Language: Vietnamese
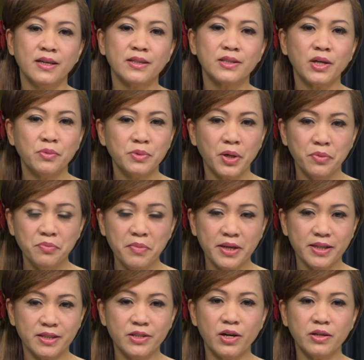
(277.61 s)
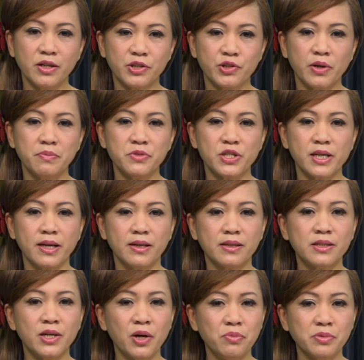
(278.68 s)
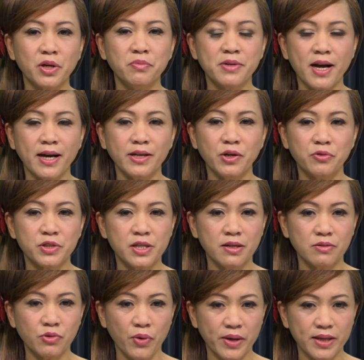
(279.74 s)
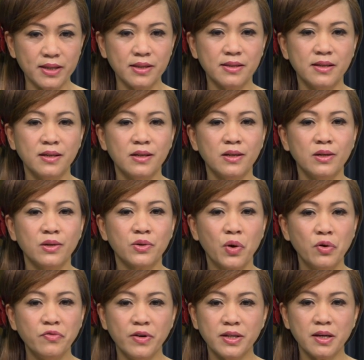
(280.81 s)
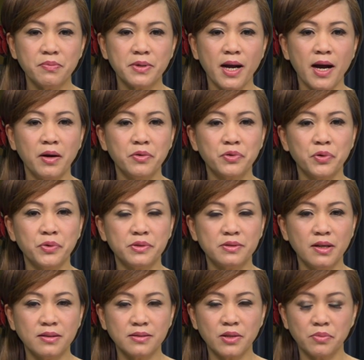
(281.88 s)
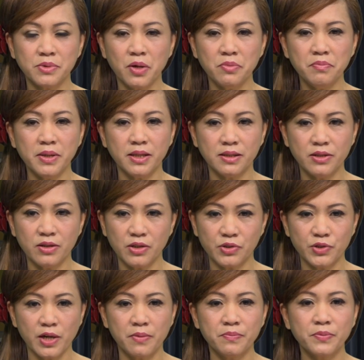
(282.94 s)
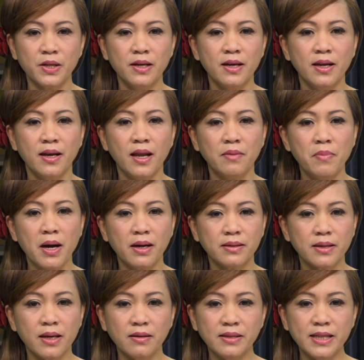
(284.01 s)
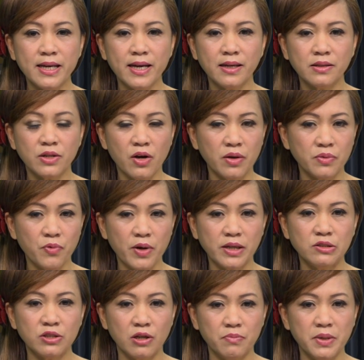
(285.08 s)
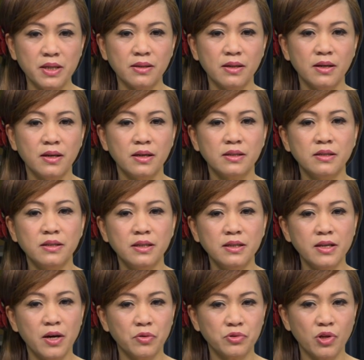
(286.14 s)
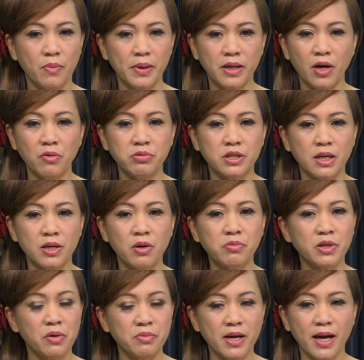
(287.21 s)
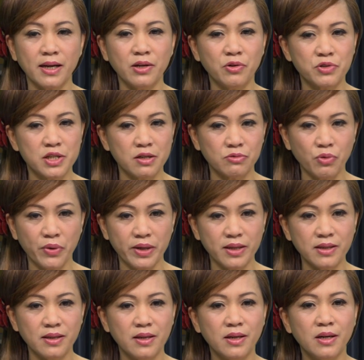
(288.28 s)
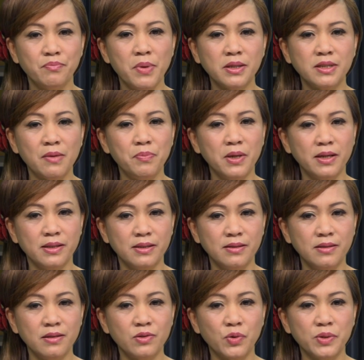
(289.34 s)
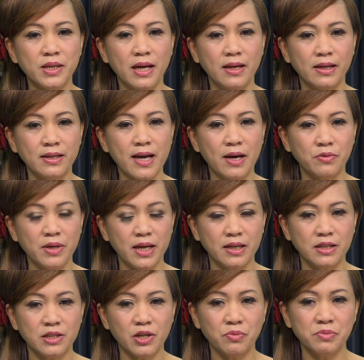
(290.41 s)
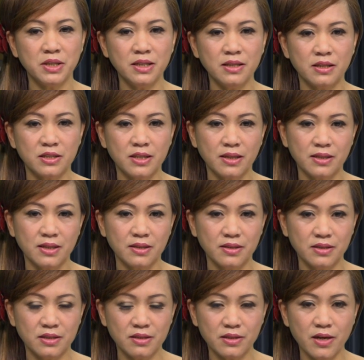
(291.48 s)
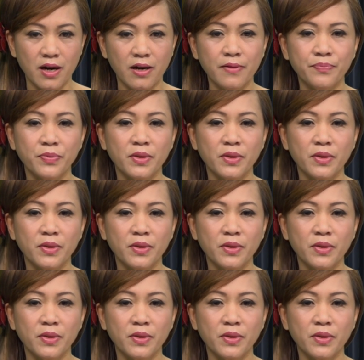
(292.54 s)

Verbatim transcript: Tổng thống Mỹ Donald Trump sẽ không công khai hồ sơ thuế. Cố vấn cấp cao của tân Tổng thống Mỹ Donald Trump là bà Kellyanne Conway cho biết người đứng đầu Tòa Bạch Ốc sẽ không công khai hồ sơ thuế, bất chấp lời hứa của nhà lãnh đạo này trong chiến dịch tranh cử trước đó.